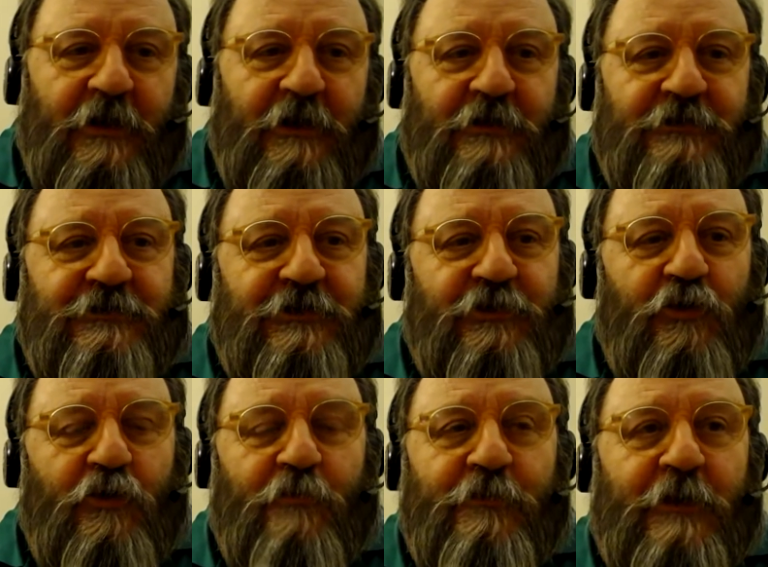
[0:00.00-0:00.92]
si
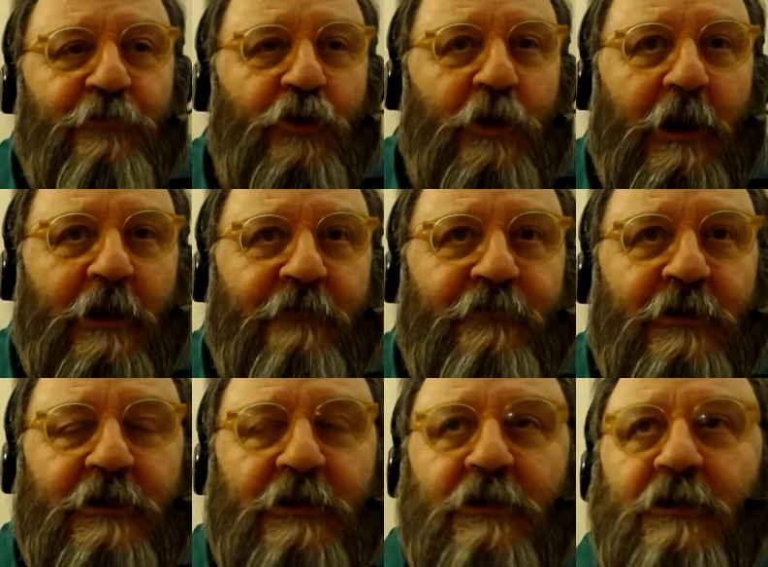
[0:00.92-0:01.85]

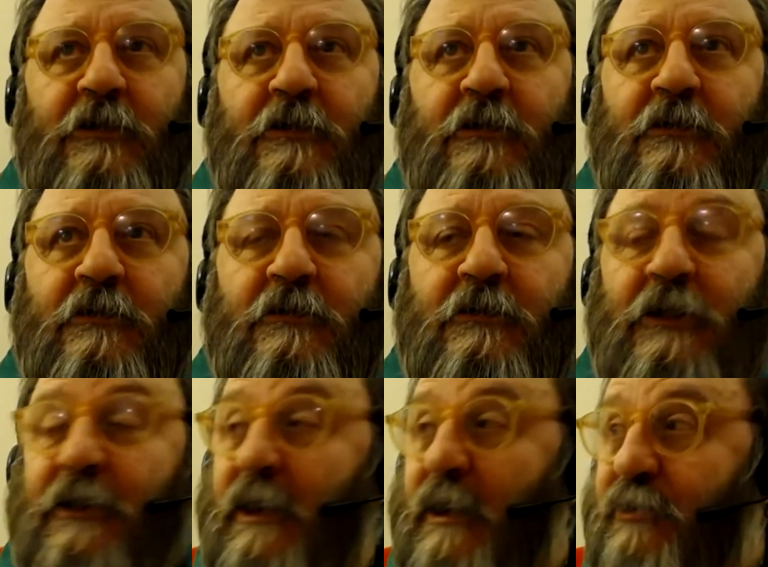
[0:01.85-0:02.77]
commemorava eh, la
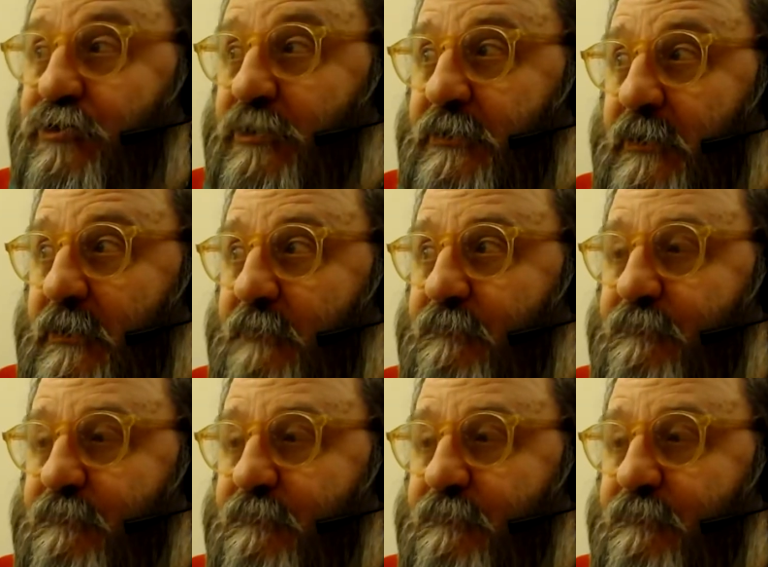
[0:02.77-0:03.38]
nascita,